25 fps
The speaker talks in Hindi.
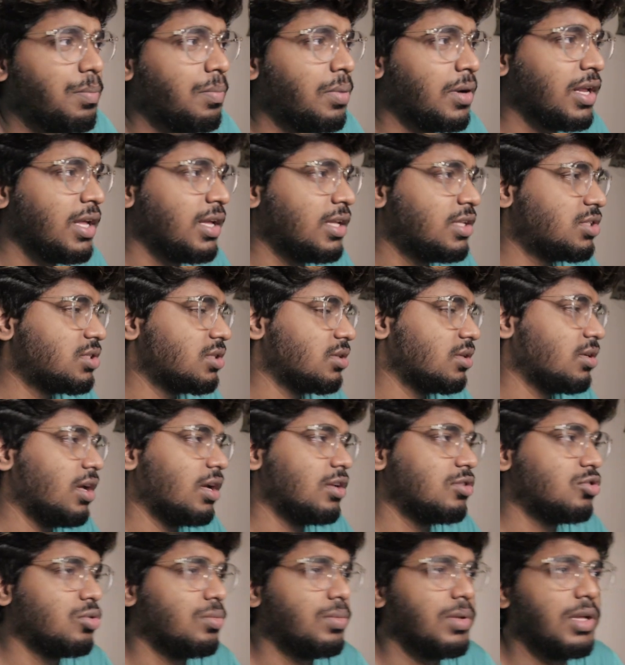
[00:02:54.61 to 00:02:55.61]
प्रीच
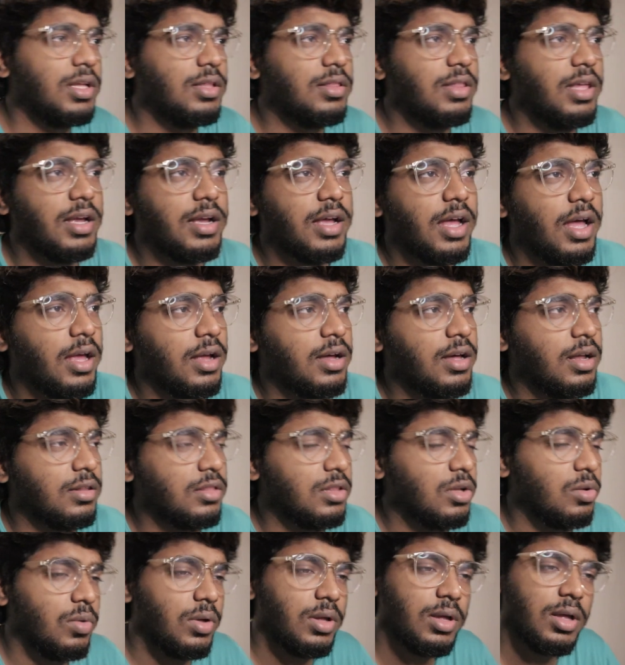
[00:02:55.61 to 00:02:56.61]
या जो भी है देखा है
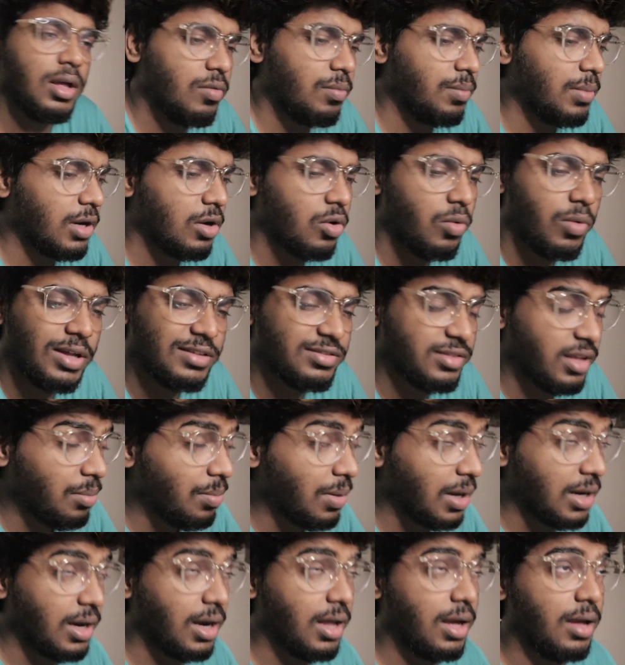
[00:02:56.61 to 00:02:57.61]
करते हुए तो मेरे को वैसे ही
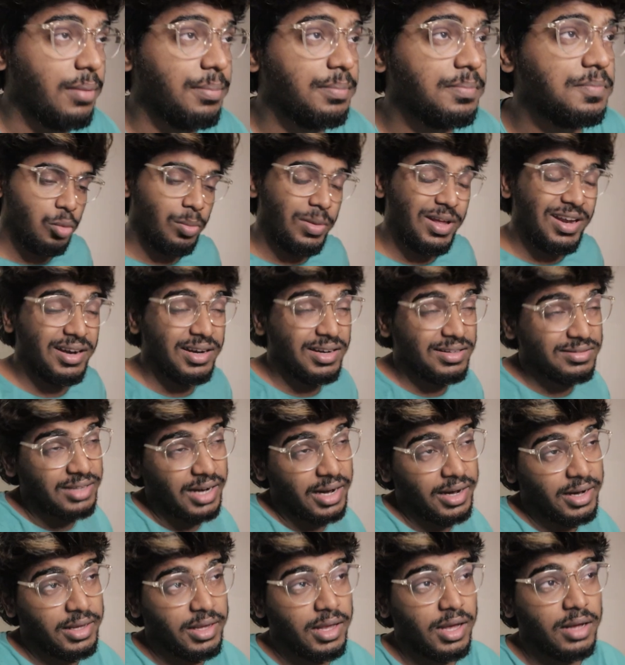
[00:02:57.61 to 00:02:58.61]
बनना है तो मैंने
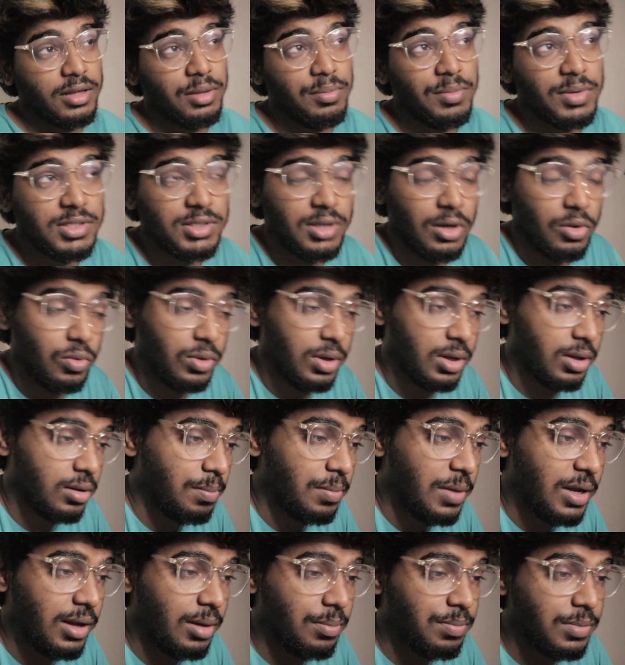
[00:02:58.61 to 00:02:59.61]
डिसाइड किया कि मैं जाऊंगा
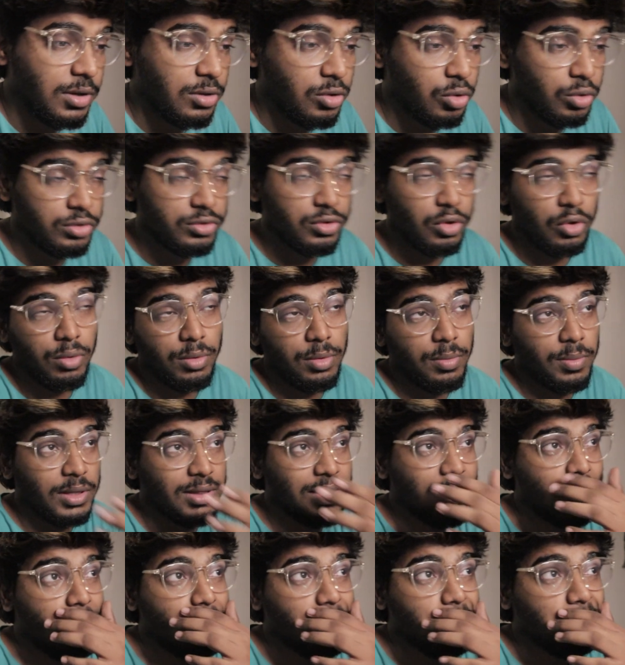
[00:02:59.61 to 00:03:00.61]
मैंने अपने दोस्तों को भी
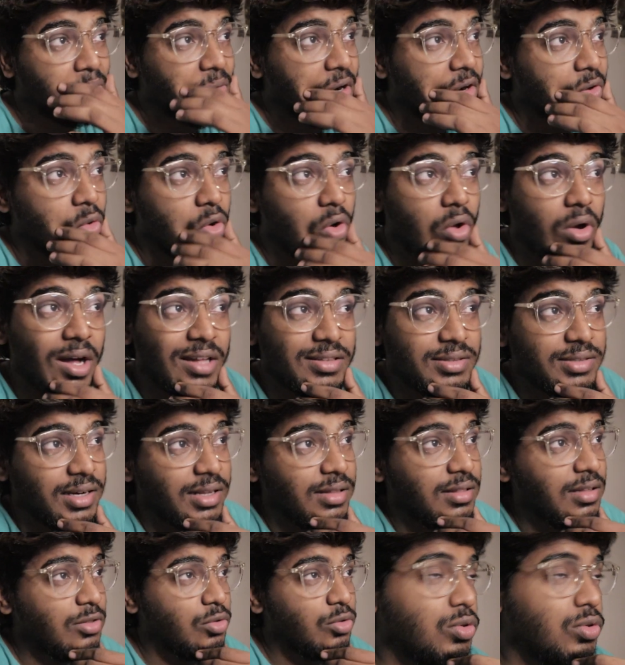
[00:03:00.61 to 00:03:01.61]
बताया बट वो लोग हंस
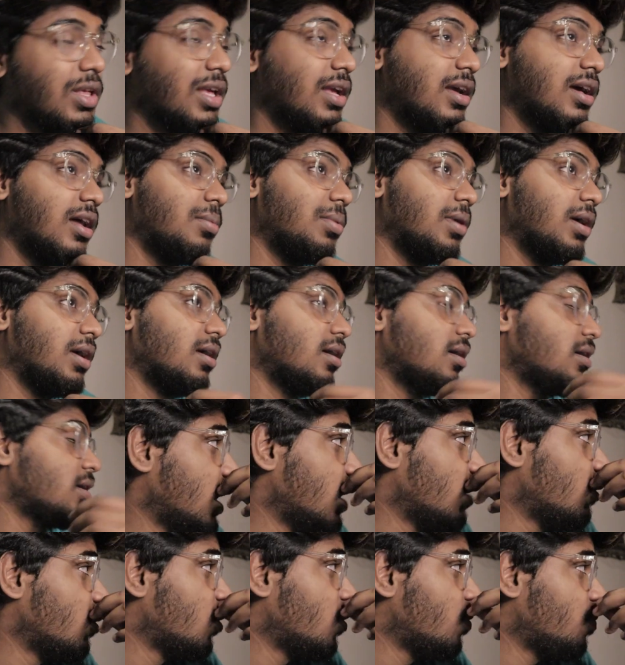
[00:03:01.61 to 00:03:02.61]
रहे तू नहीं कर पाएगा
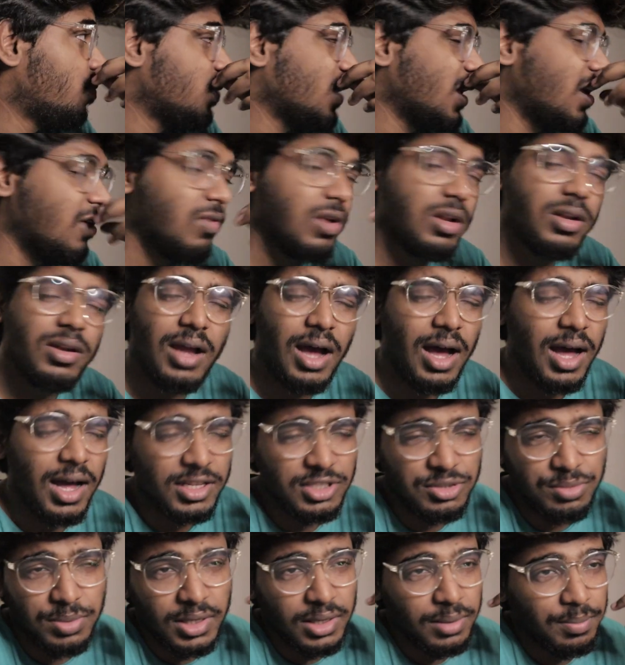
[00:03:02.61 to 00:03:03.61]
ये वो इवन
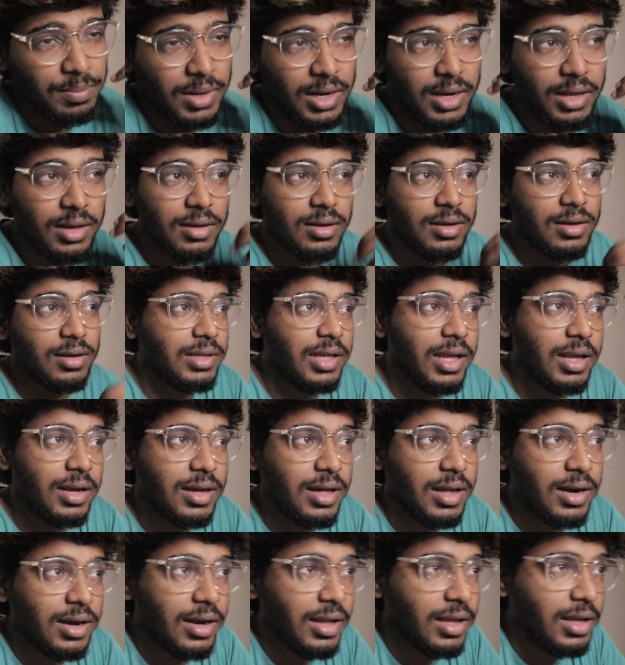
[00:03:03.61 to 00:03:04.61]
आज भी मैंने ये
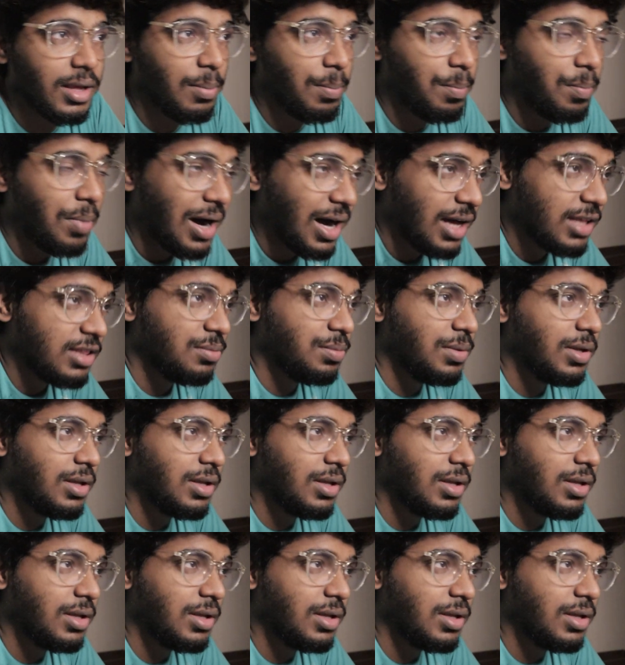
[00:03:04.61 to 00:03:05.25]
करने के बाद